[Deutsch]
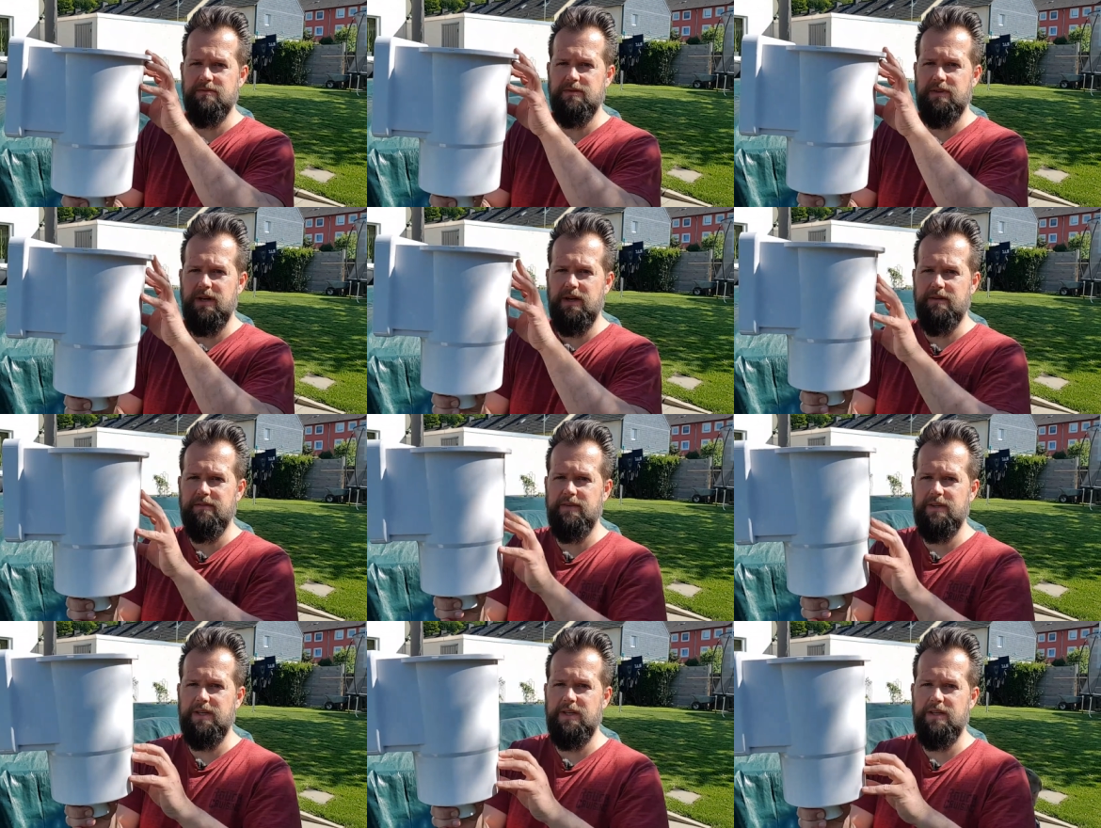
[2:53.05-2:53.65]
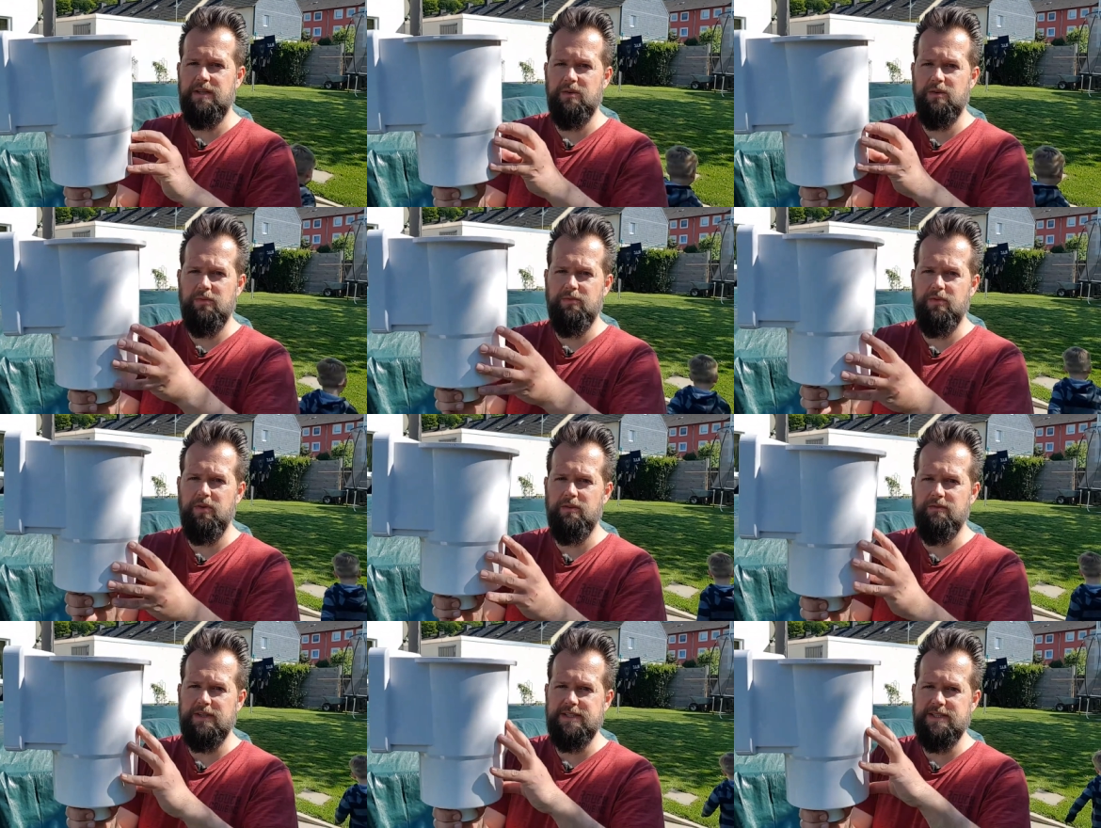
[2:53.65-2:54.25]
Gerade wenn da hier noch
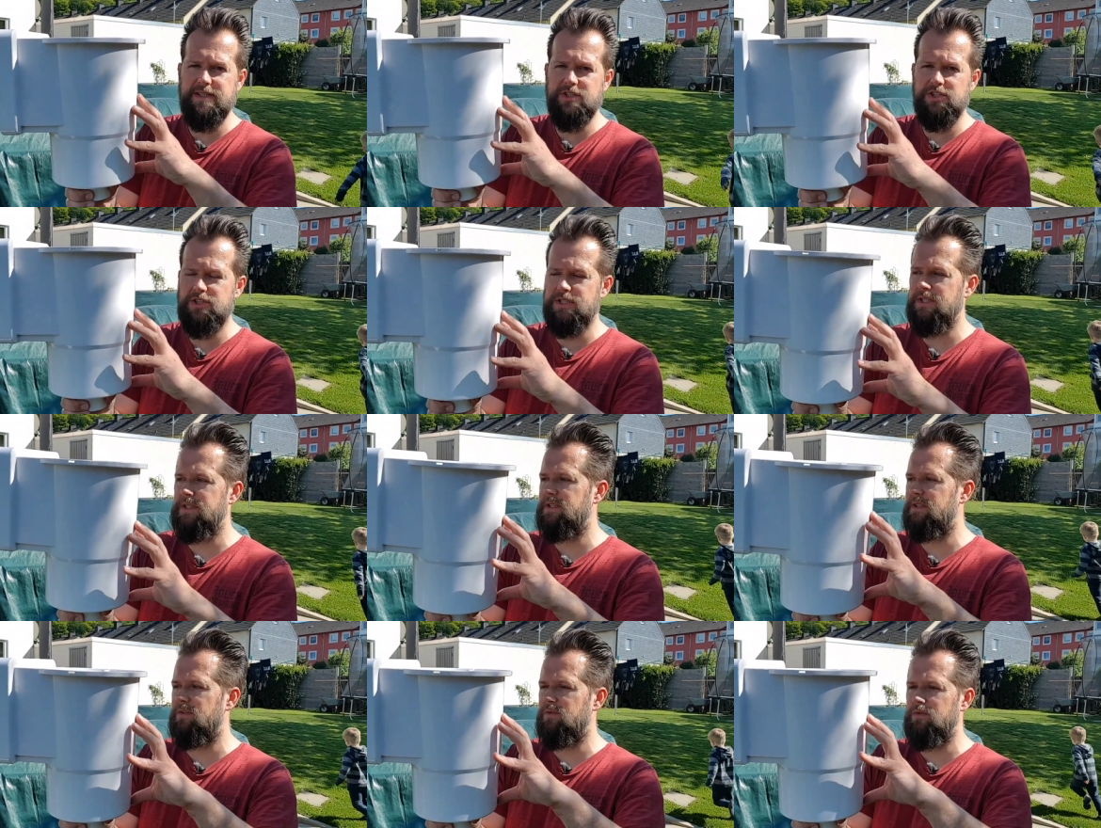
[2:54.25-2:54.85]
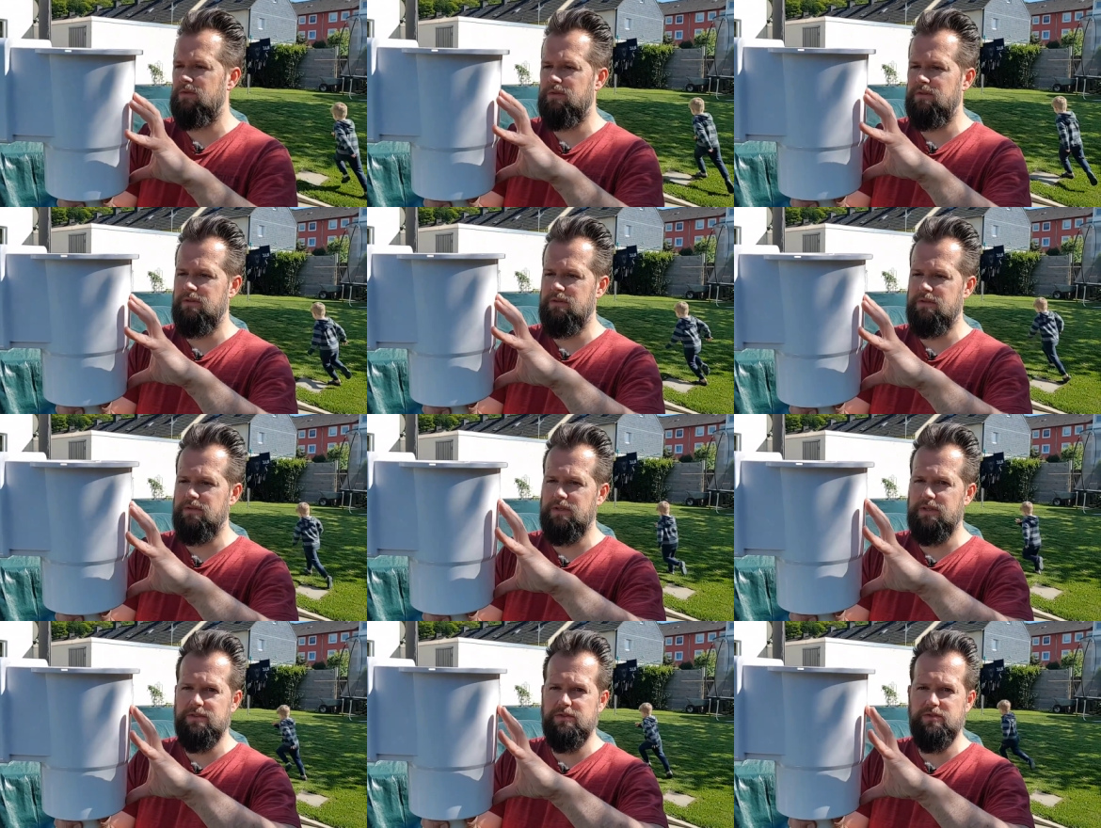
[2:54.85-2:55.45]
voll Wasser steht, hier unten.
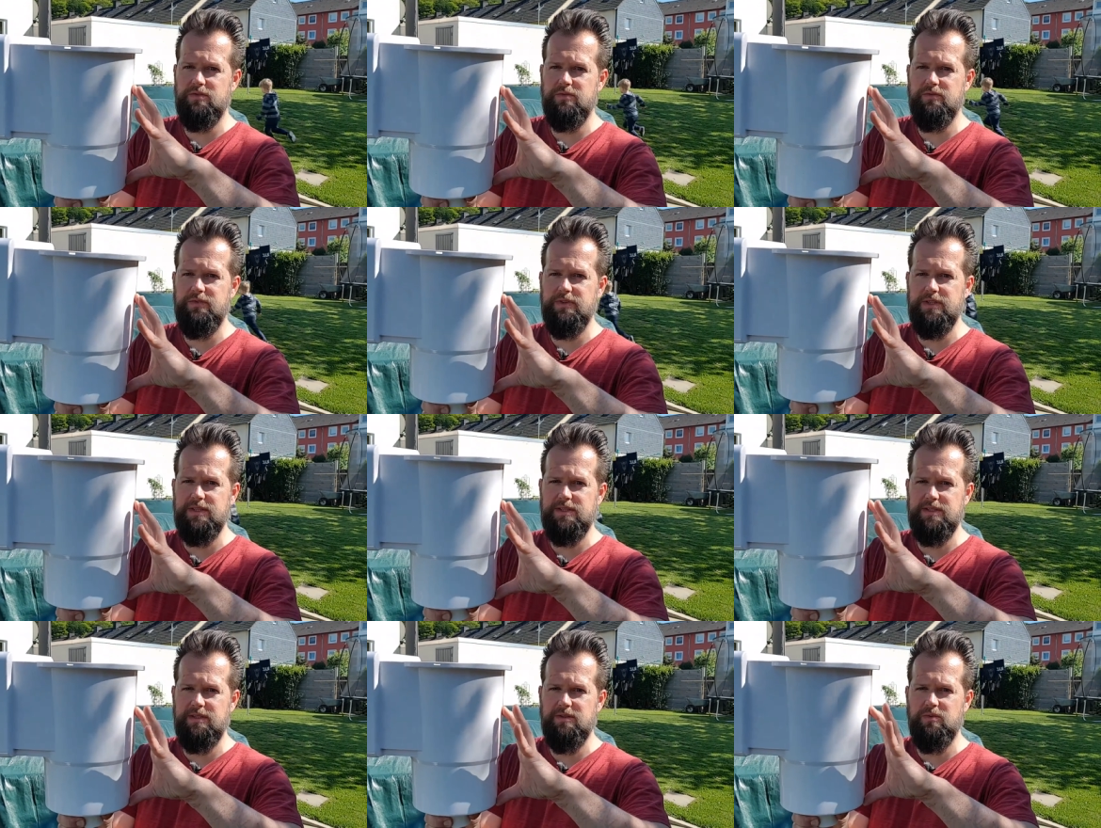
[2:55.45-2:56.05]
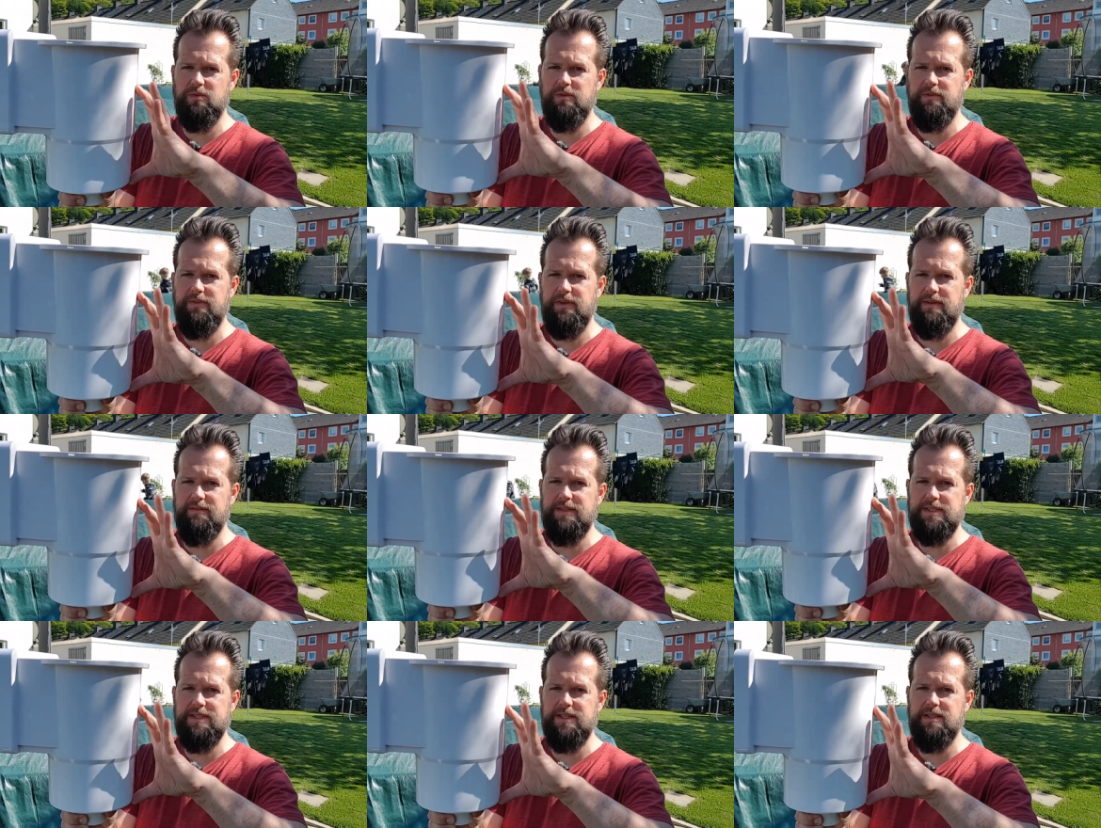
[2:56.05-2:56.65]
Ne? Also so viel ist dann
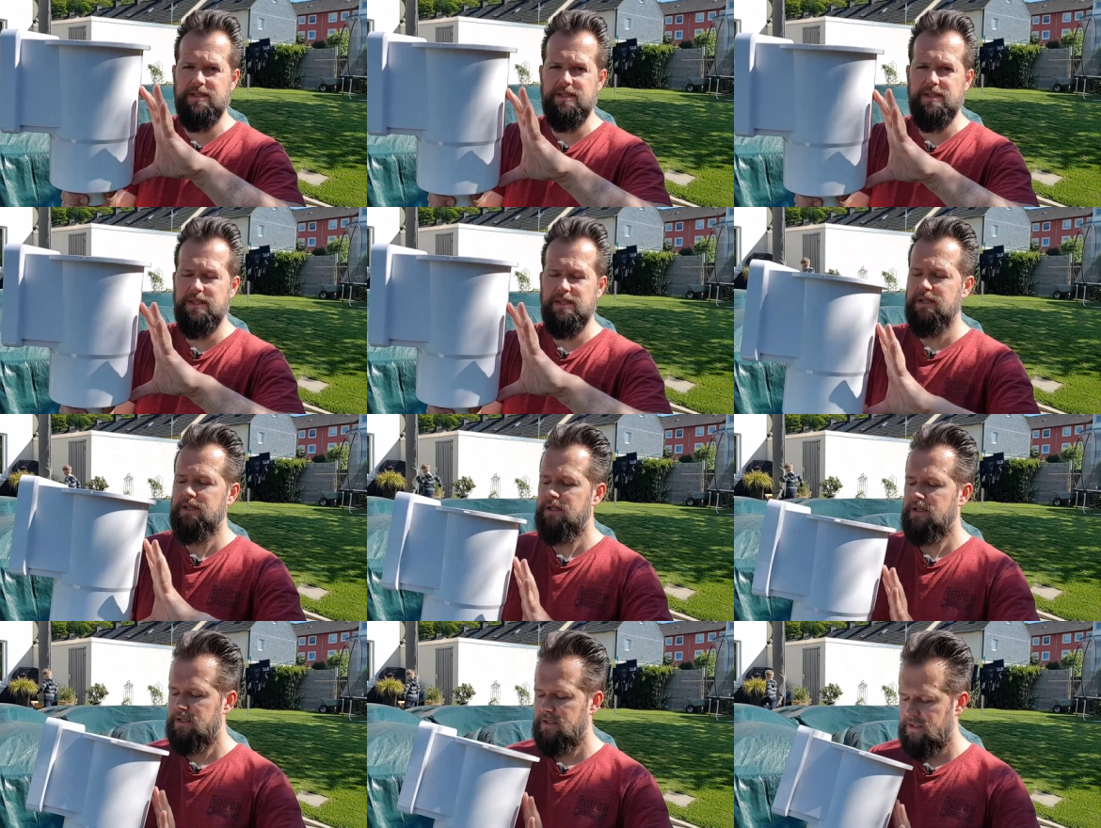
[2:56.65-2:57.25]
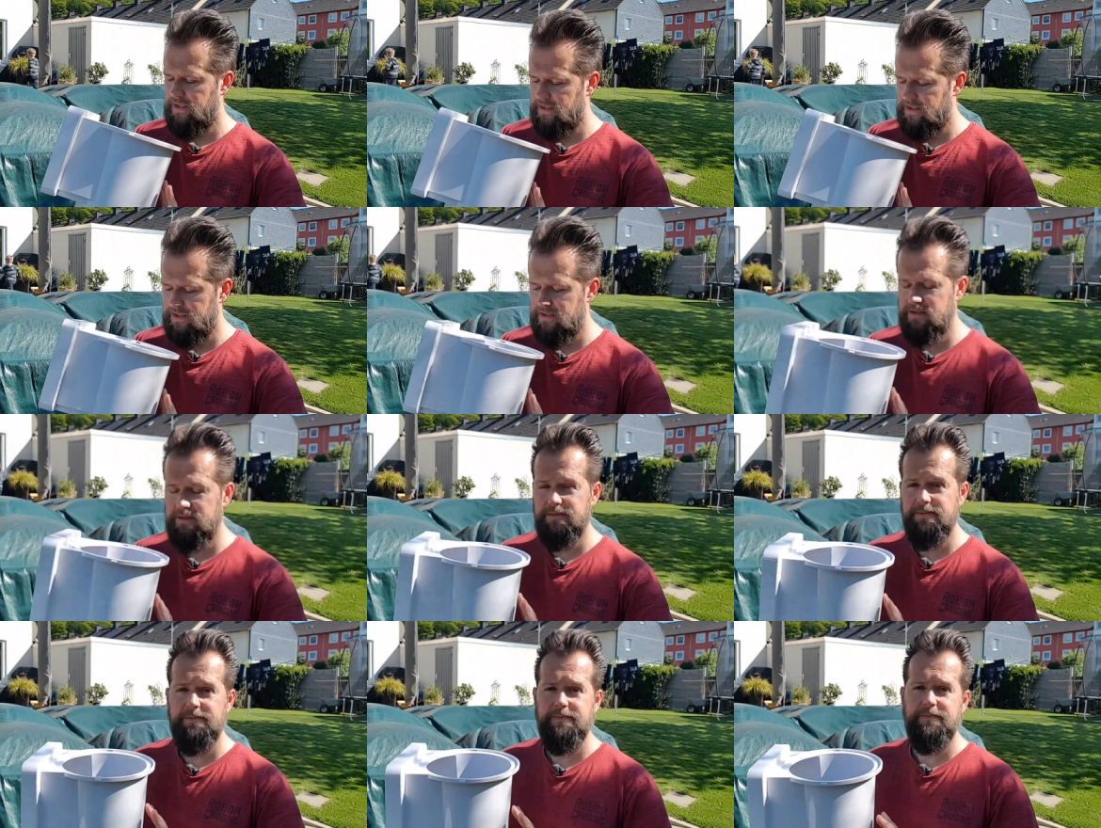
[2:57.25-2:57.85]
ungefähr Wasser da
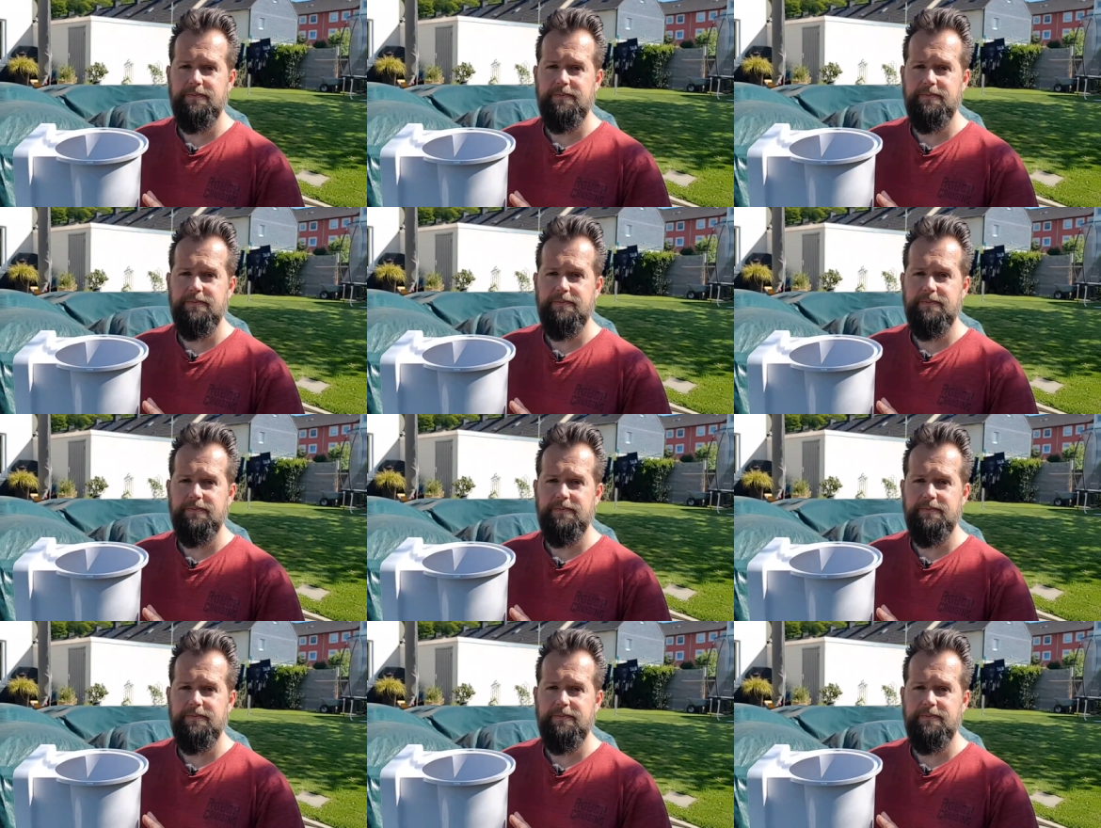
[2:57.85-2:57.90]
drin.